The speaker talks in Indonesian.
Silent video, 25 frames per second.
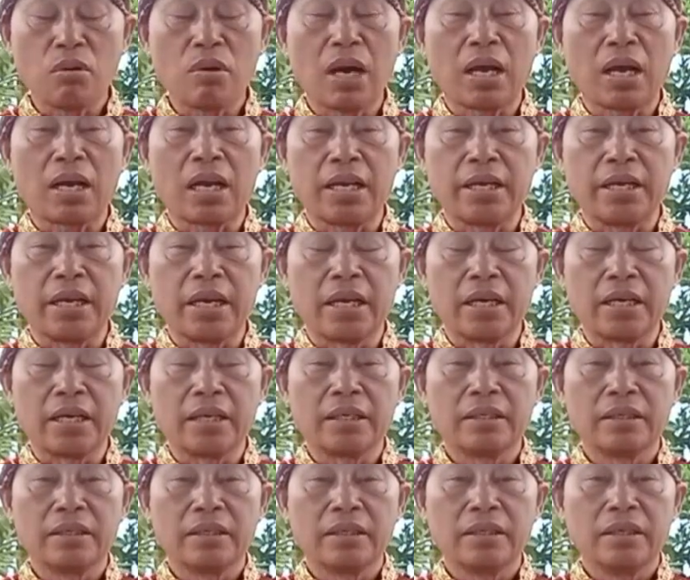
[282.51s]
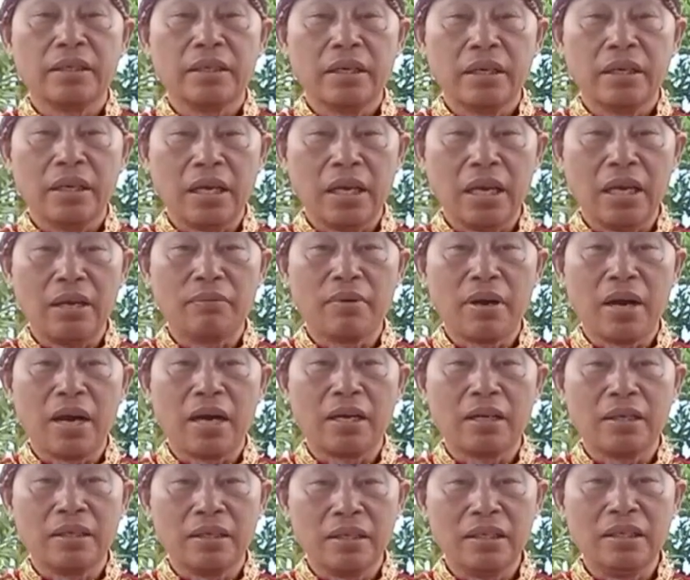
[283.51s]
karaya, Eva
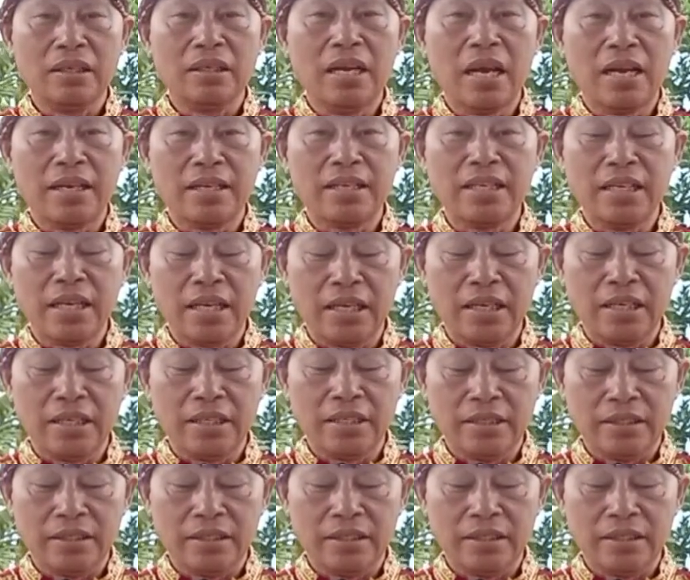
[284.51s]
i Daniel.